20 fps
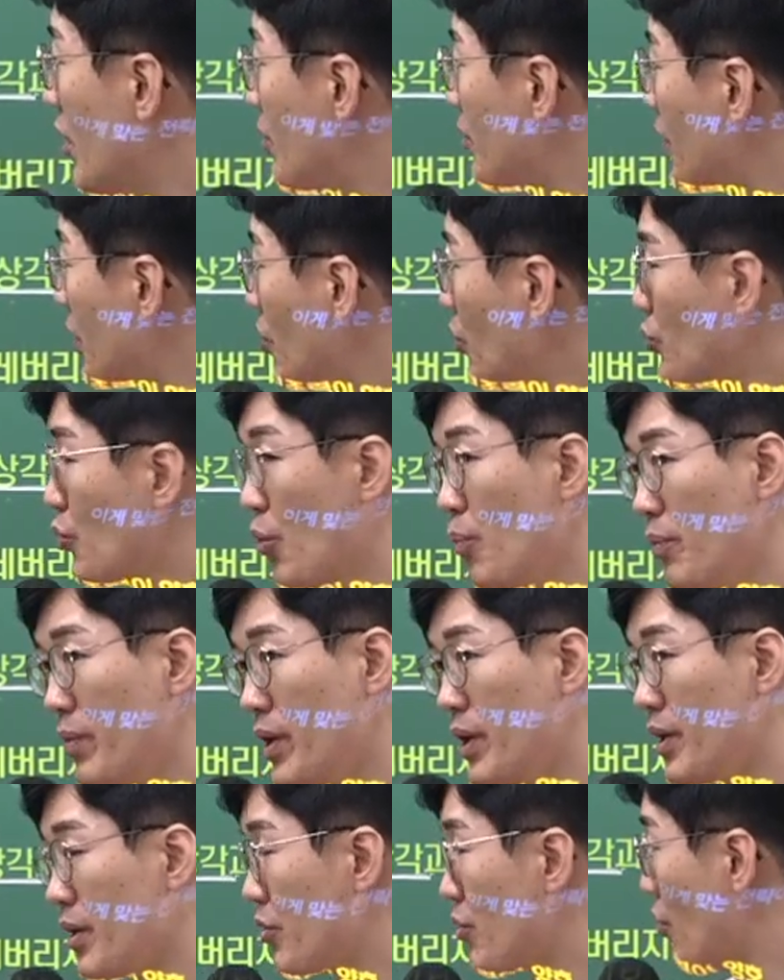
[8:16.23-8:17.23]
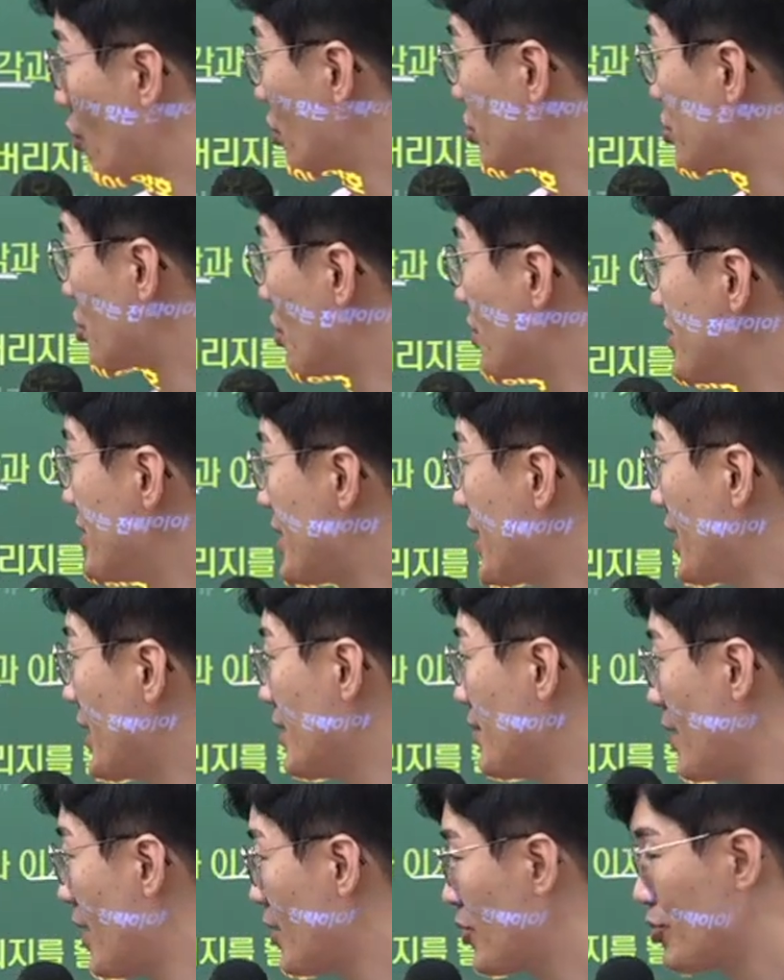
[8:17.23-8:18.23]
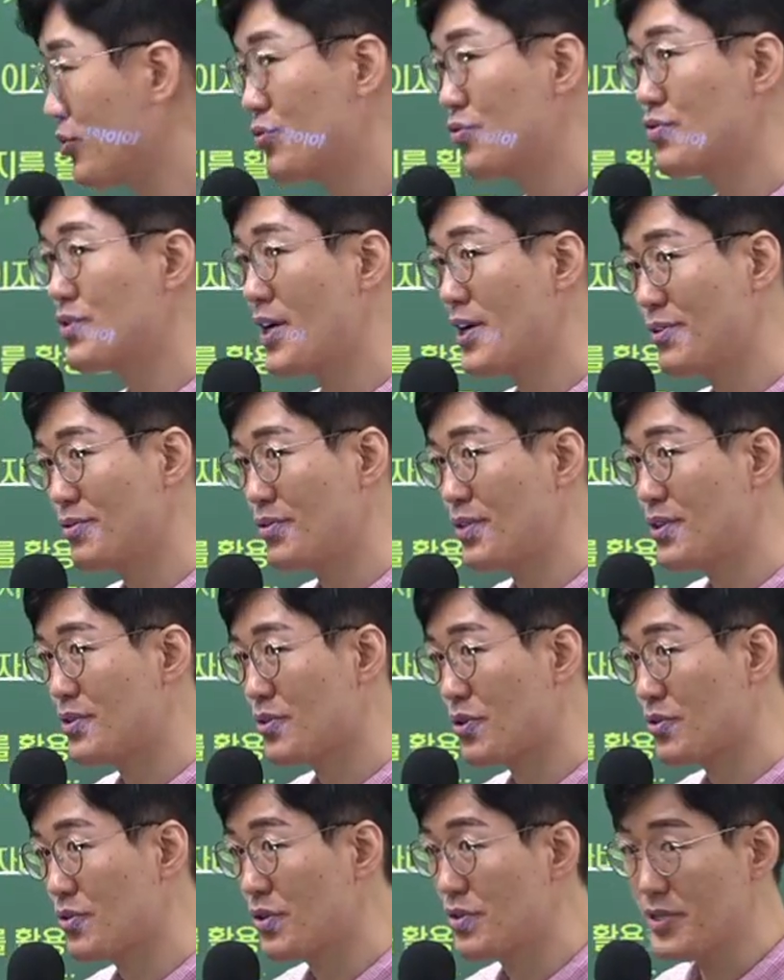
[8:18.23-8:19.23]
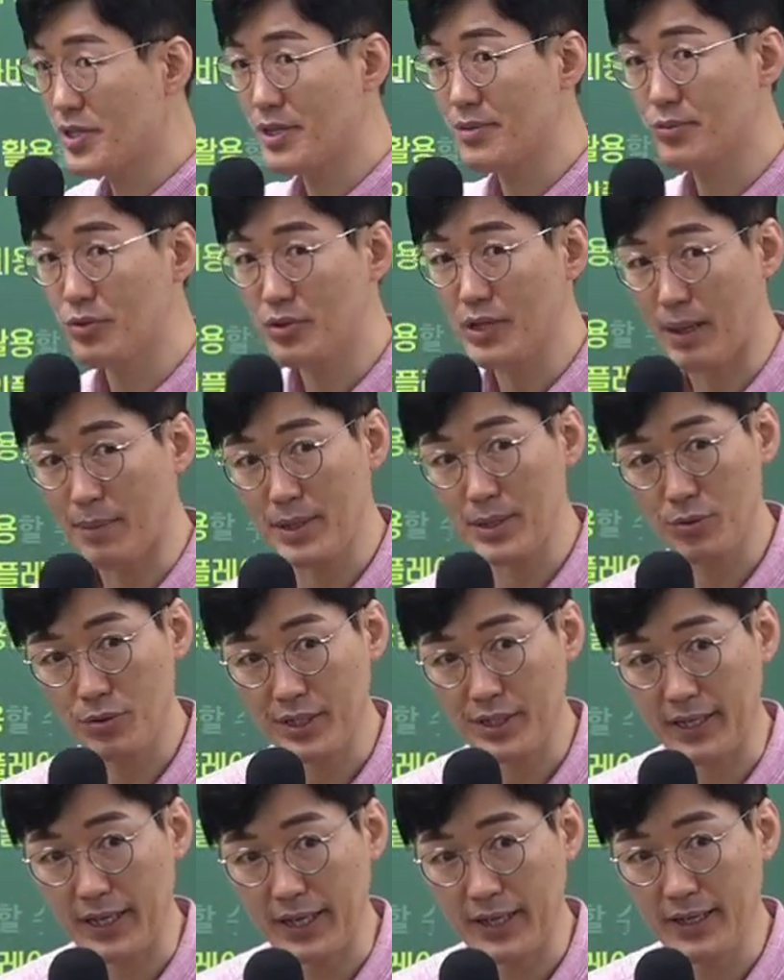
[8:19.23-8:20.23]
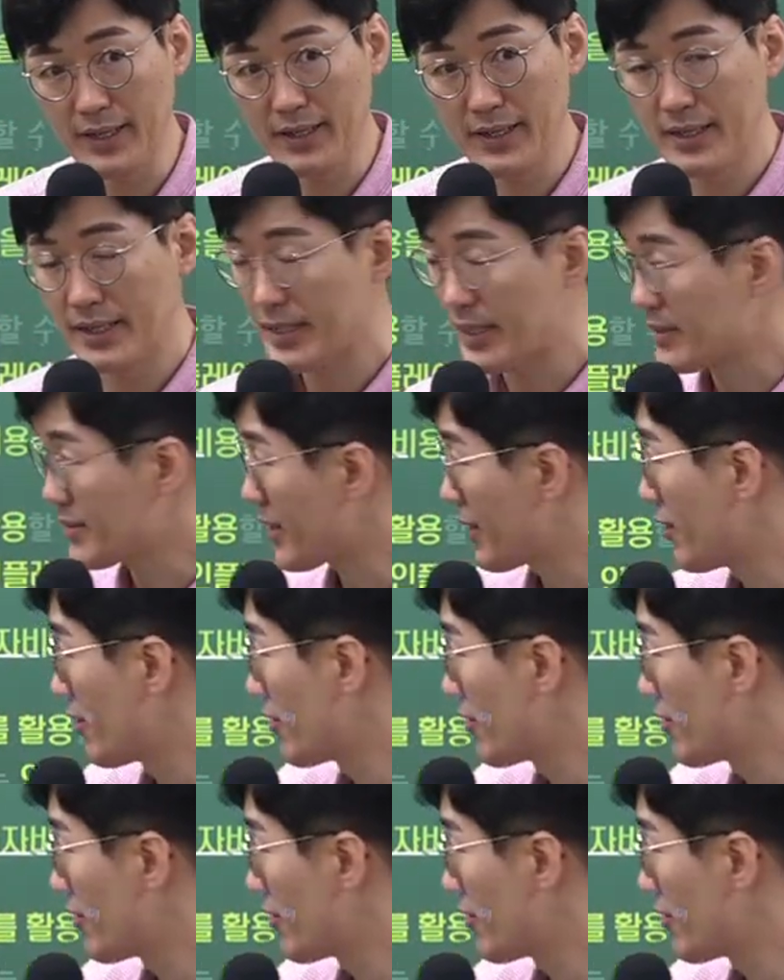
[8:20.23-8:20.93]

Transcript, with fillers: 넘기고 돈 빌리고 전세금 안고 투자할 수 있죠 전세금도 남의 돈이네 그래서